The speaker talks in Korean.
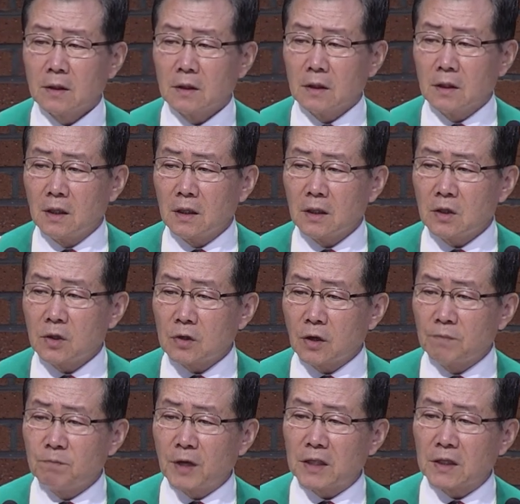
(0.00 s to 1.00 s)
이
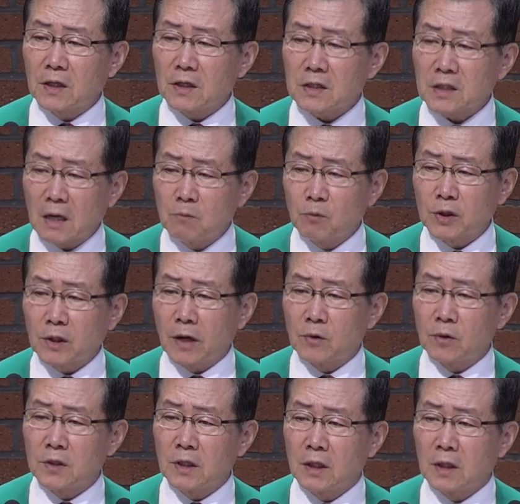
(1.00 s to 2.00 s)
선배들이
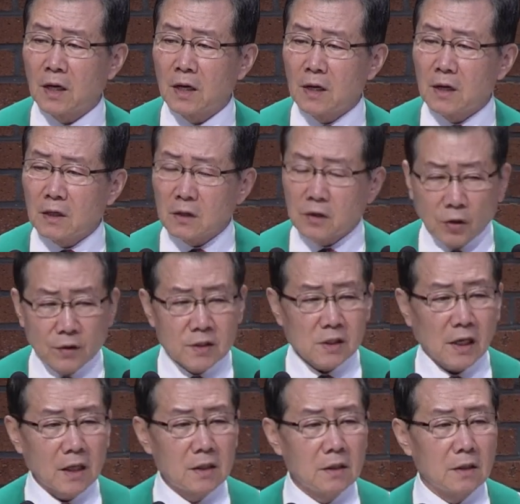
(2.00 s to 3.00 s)
잘못해놓은 이
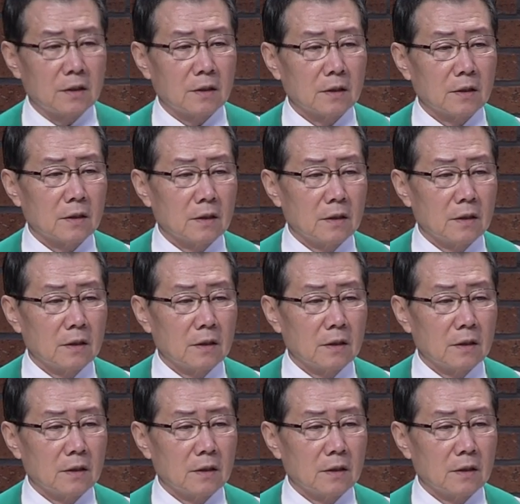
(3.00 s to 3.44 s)
현장을